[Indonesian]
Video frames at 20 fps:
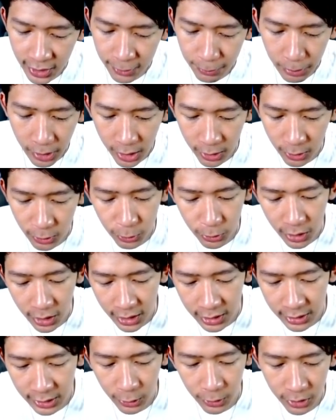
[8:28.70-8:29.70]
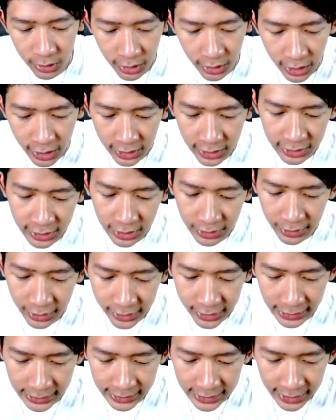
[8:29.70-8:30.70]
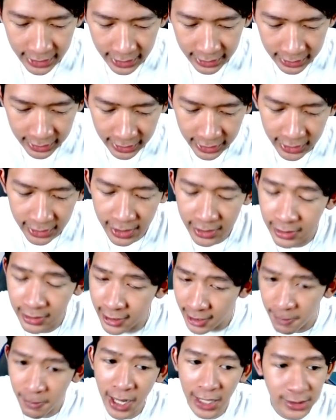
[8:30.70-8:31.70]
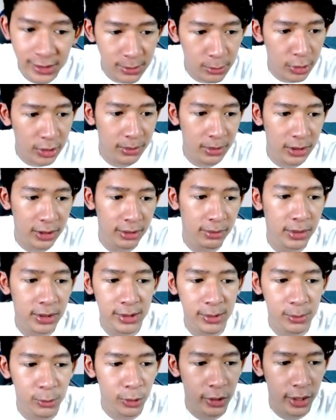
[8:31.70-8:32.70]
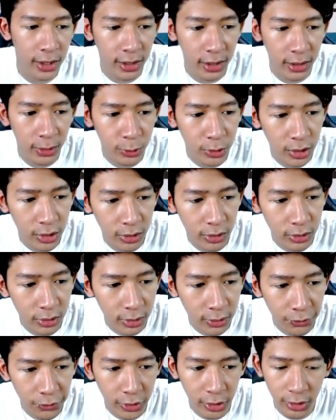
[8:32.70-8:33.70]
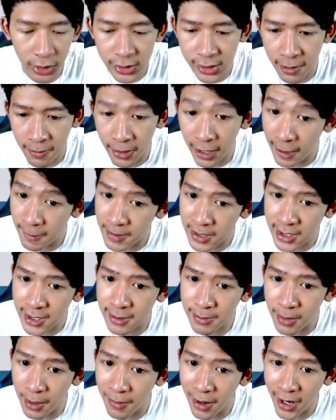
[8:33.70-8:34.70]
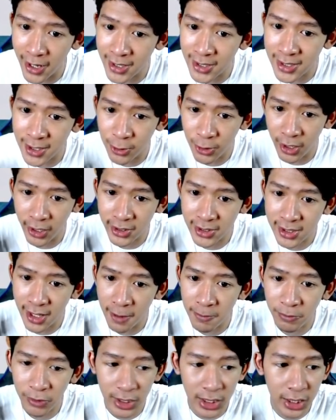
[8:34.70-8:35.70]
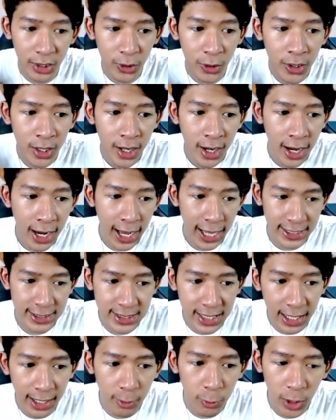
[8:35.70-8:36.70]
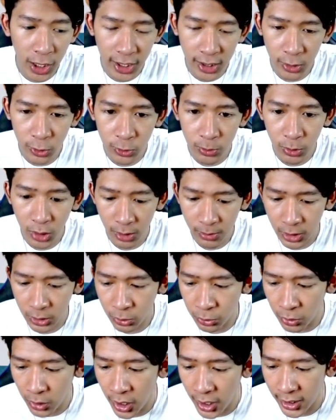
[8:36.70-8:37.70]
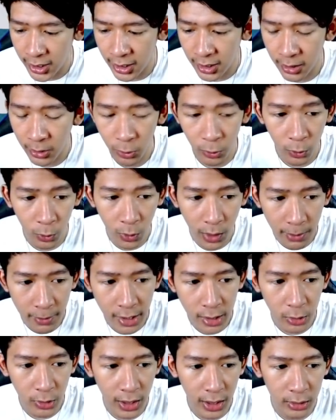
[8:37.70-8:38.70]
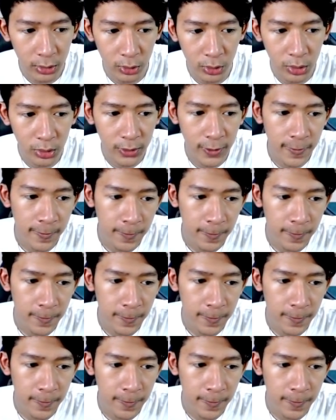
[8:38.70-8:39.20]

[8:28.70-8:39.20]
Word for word: part 2 atau enggak kita lihat aja nanti dan terima kasih buat teman-teman semuanya yang udah nonton video sampai habis bye bye see you next time video assalamualaikum warahmatullahi wabarakatuh